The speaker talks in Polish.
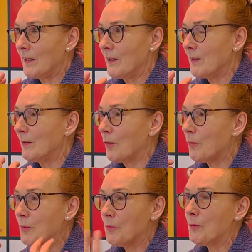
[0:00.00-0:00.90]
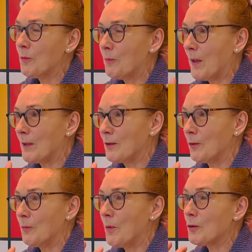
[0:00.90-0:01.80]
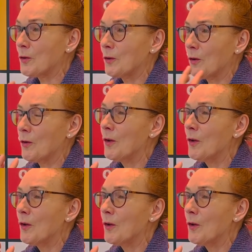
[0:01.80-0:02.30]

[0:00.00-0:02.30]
no, był bardzo mocno